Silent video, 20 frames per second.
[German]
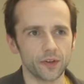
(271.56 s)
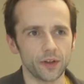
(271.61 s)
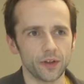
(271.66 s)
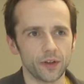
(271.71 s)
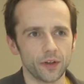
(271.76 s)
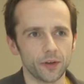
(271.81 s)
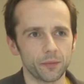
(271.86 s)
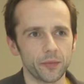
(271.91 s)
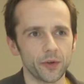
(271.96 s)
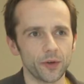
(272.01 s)

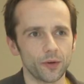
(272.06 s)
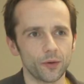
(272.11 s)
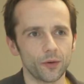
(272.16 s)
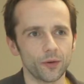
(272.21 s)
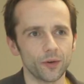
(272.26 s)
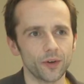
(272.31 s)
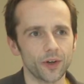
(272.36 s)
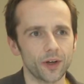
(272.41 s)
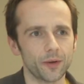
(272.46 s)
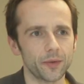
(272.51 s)
Die
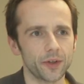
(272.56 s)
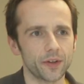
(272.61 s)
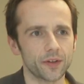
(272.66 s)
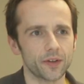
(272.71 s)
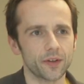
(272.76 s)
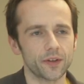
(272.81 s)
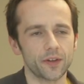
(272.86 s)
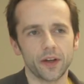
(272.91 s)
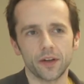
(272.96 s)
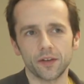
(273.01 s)
Biologen haben jetzt
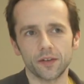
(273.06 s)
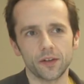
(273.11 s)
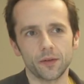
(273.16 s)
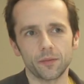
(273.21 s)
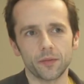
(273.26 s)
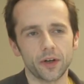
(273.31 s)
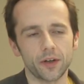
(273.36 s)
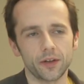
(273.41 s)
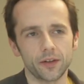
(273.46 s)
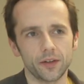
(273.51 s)
das erste
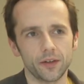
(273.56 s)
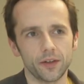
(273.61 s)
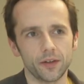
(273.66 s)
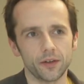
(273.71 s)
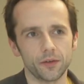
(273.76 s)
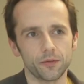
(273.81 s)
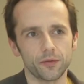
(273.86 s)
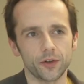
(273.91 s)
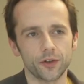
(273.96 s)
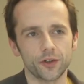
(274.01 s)
Mal
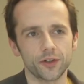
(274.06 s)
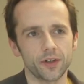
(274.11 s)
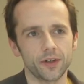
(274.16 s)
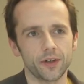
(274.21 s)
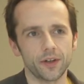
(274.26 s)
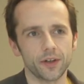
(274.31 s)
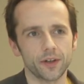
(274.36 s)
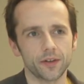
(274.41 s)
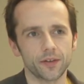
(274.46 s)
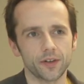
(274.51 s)
die
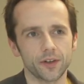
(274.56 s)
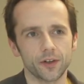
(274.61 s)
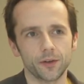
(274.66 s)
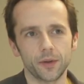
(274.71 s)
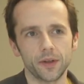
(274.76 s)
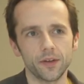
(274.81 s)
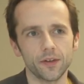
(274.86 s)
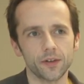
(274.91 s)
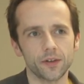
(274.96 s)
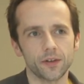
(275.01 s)
vollständige
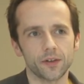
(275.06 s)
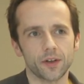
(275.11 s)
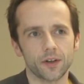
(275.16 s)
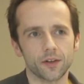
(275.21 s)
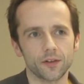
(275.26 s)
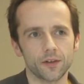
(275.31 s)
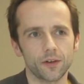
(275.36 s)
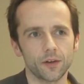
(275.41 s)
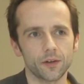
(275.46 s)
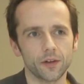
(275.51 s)
Sequenz des
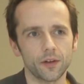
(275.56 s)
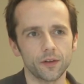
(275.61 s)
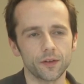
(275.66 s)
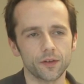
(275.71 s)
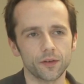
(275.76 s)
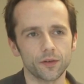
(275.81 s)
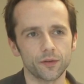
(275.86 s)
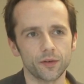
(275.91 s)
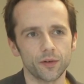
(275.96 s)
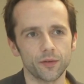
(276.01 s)
Axolotls
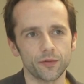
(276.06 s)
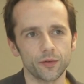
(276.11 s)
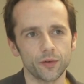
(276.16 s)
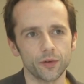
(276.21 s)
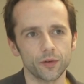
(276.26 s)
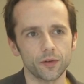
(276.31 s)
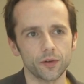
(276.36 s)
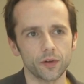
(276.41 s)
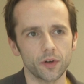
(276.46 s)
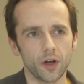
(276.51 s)
zur
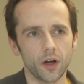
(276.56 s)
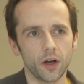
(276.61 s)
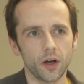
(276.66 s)
Verfügung.